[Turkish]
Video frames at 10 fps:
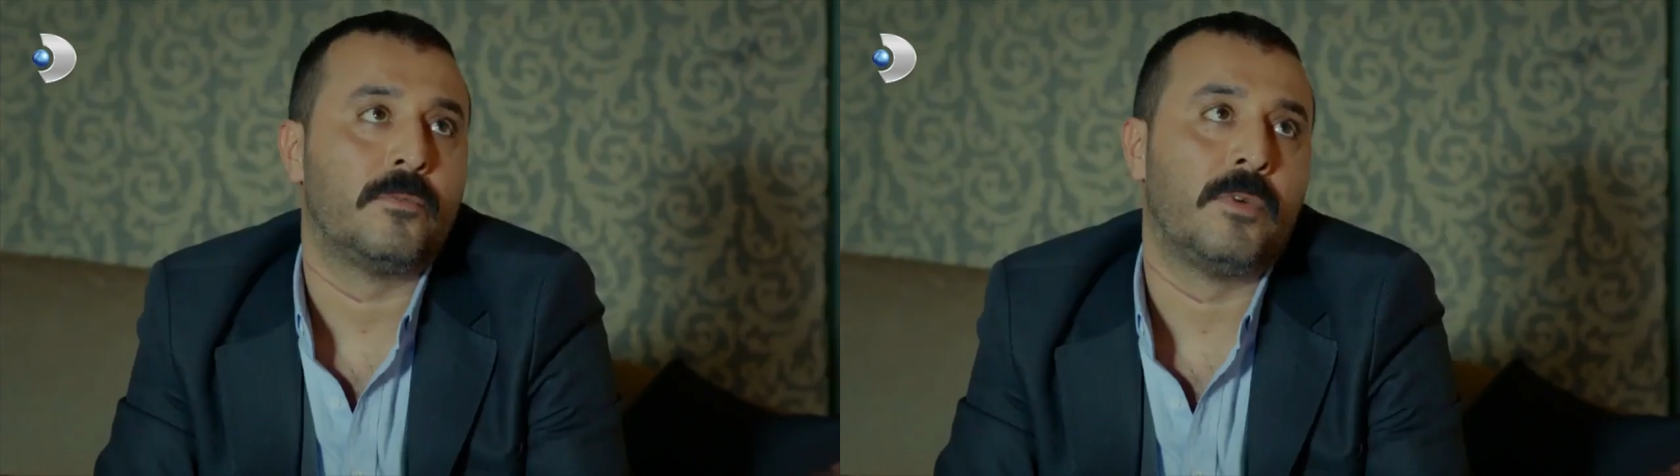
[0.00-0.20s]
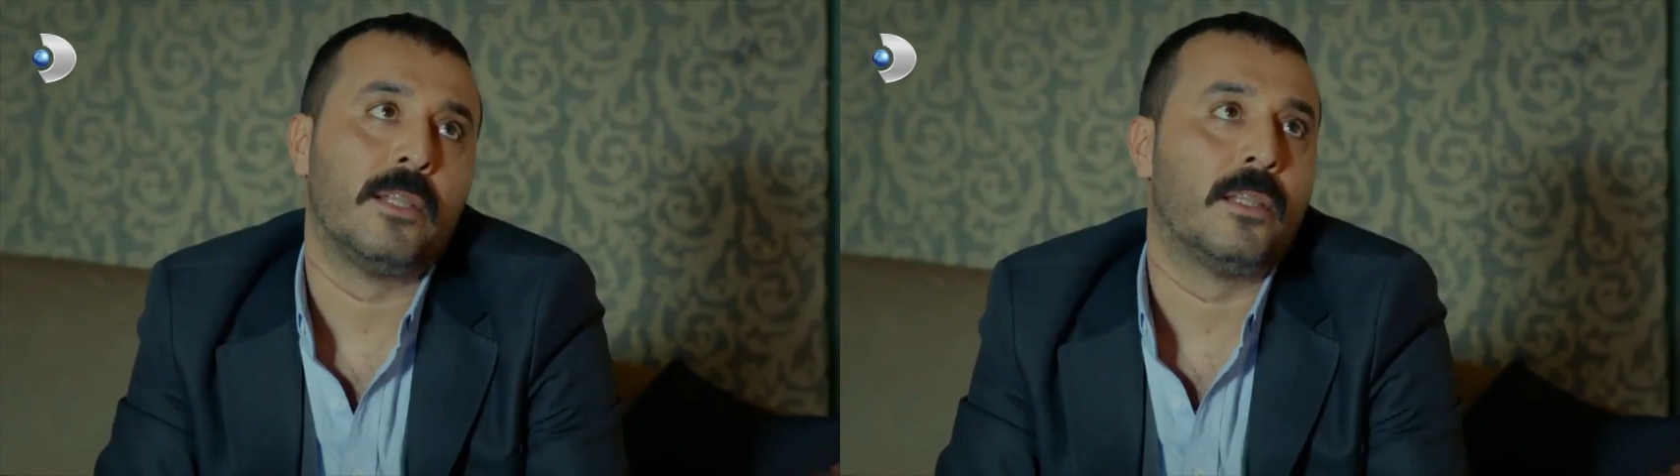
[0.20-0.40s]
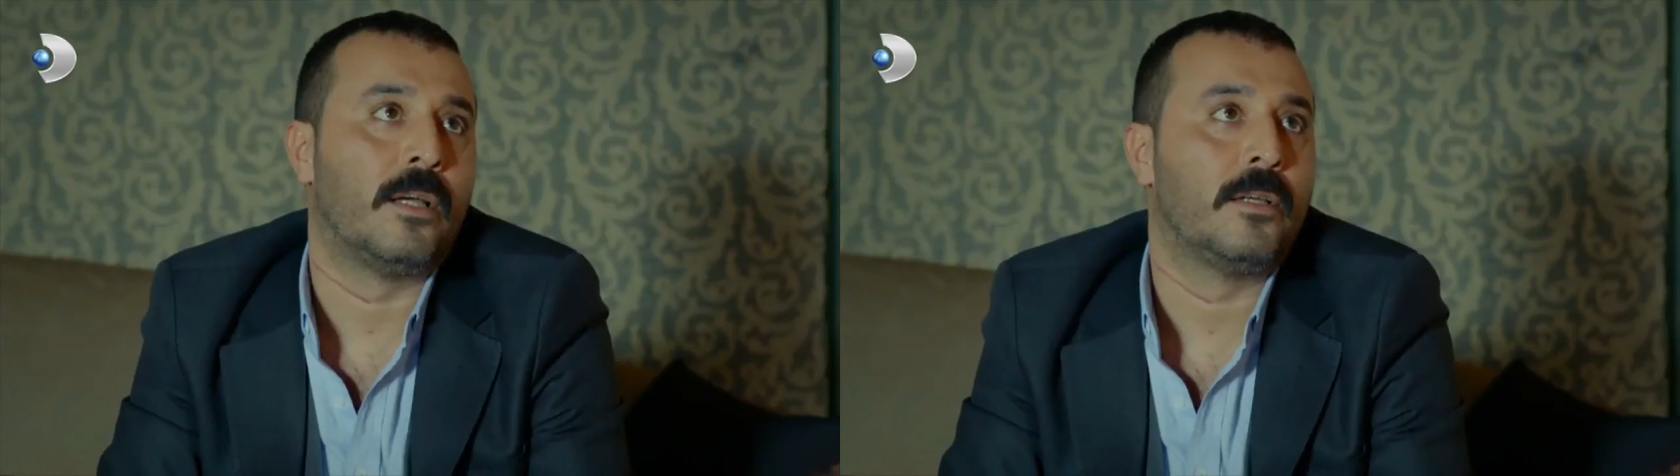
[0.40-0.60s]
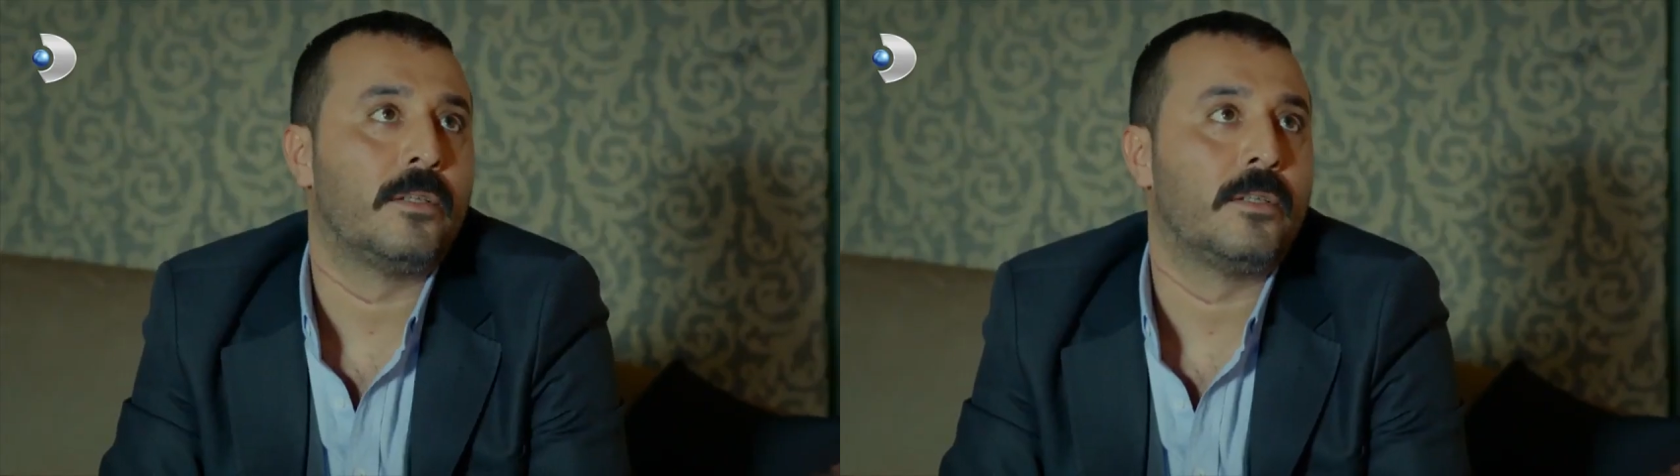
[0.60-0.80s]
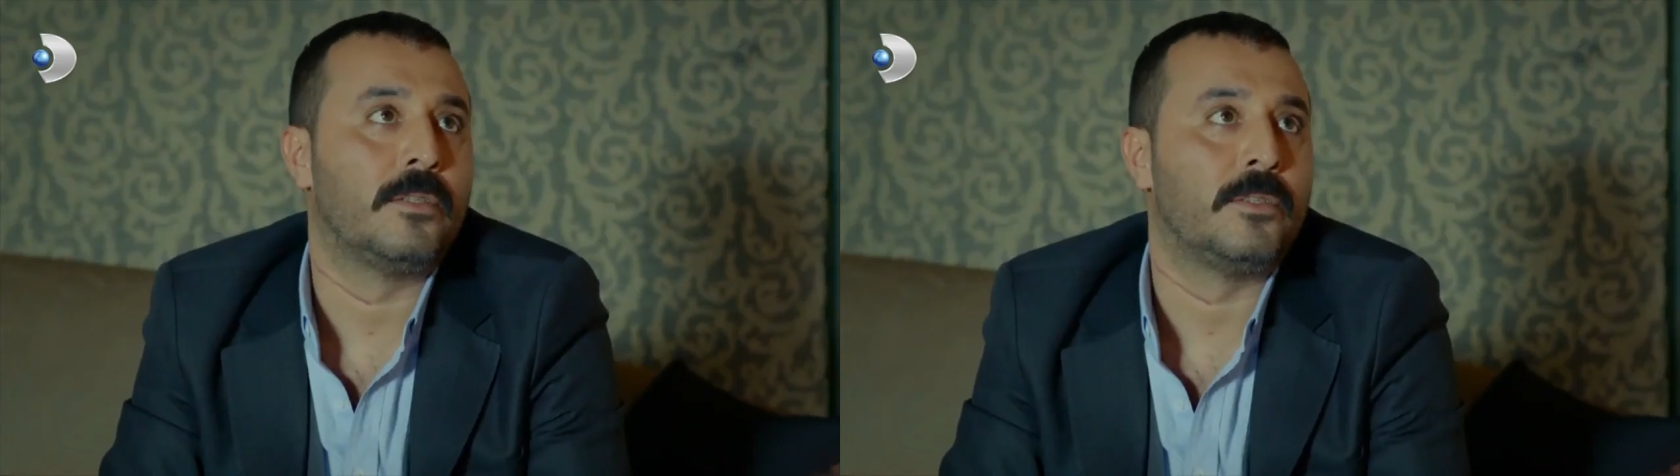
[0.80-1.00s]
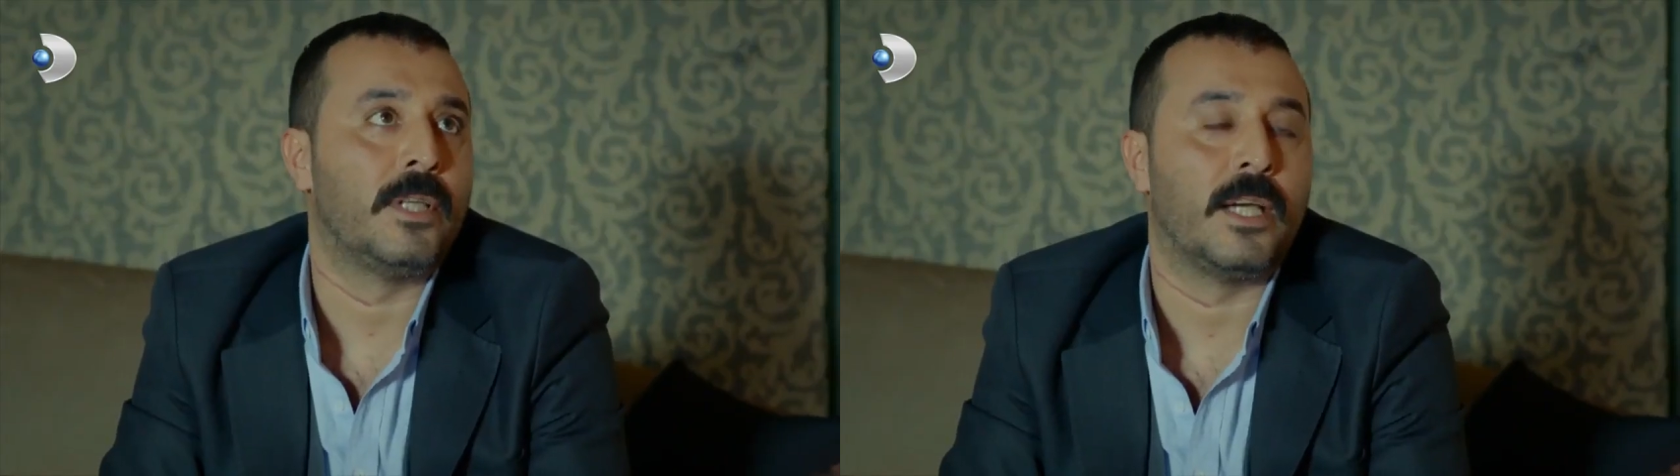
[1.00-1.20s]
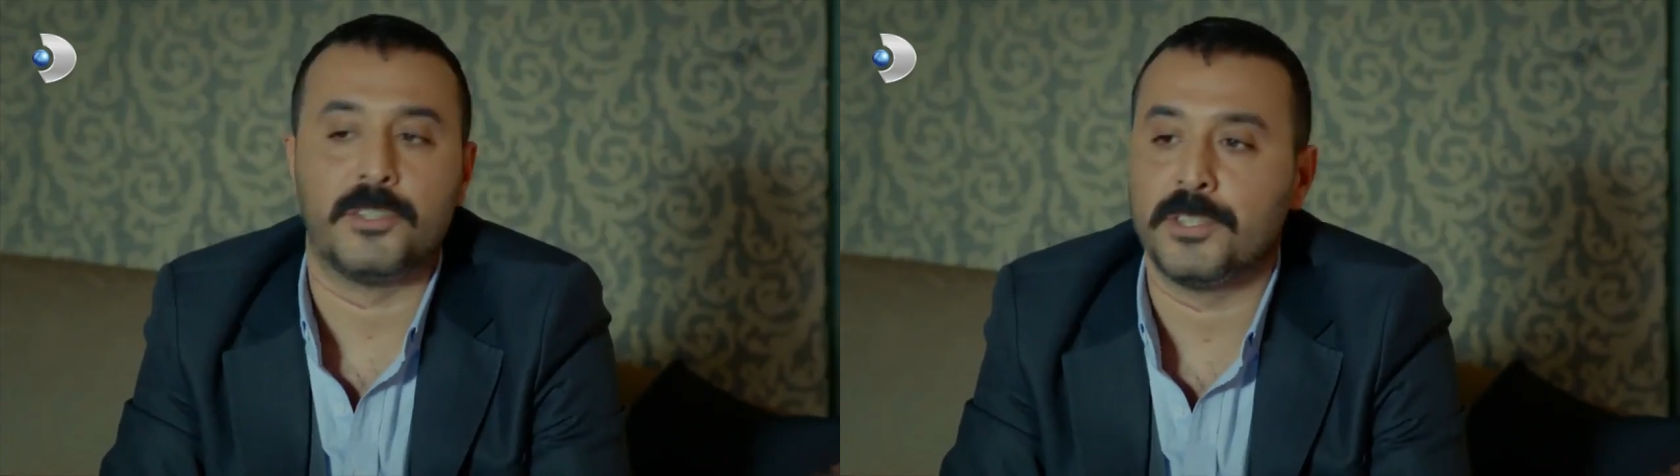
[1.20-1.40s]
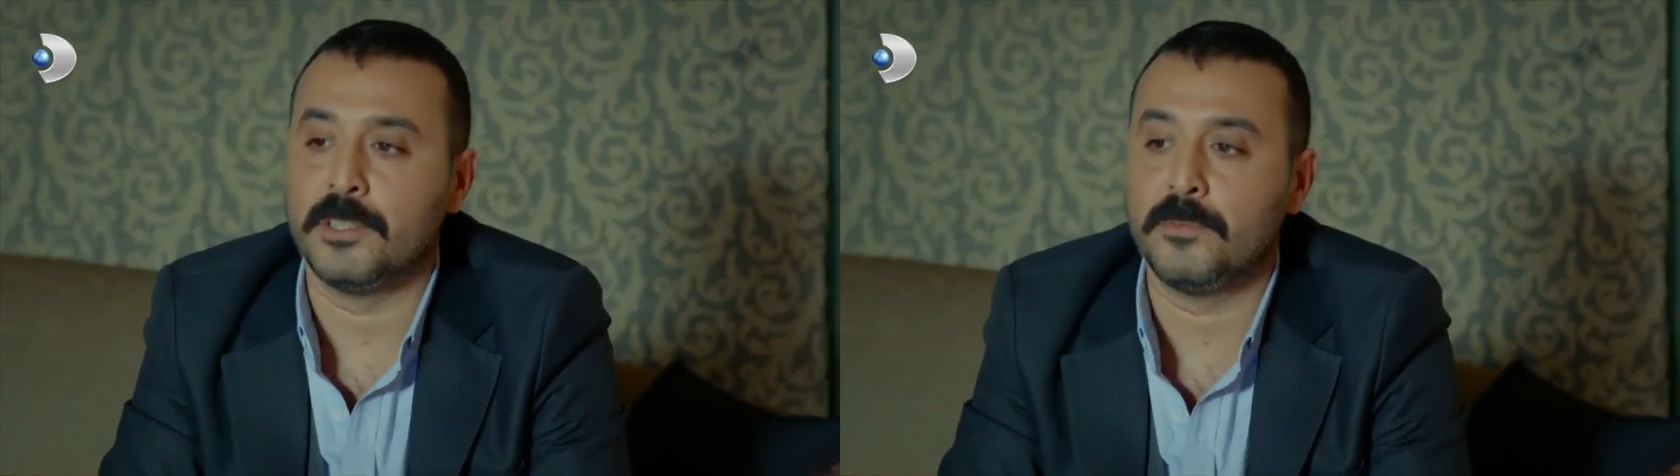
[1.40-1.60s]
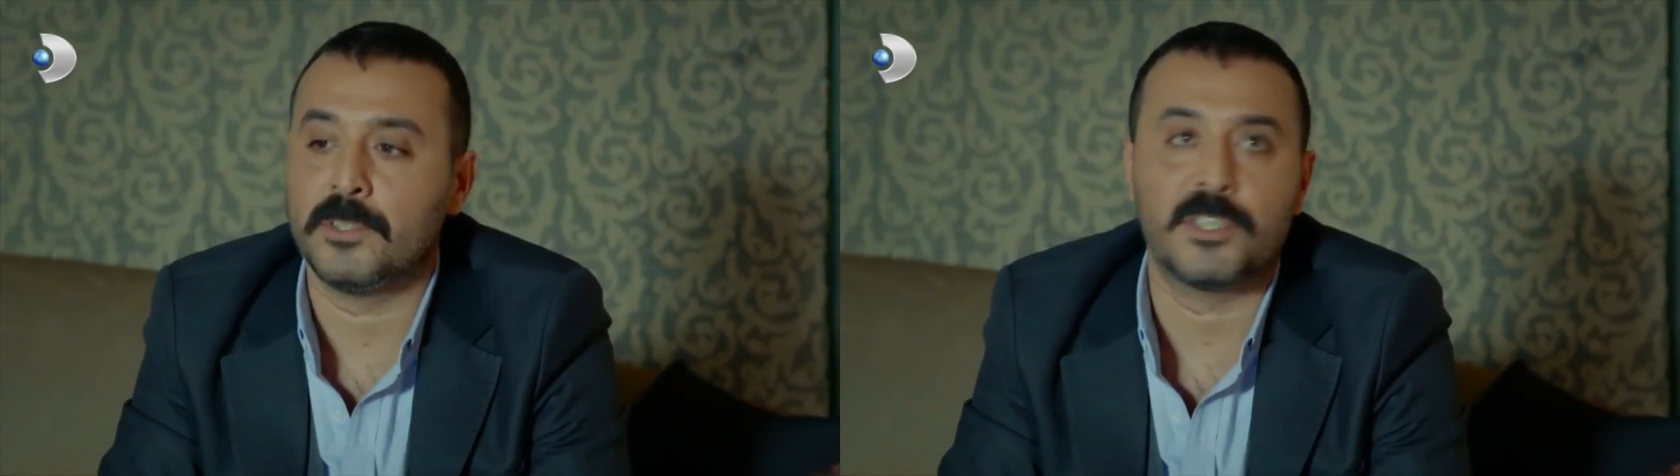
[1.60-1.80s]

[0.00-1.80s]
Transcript: Vallahi. Yani şimdi biz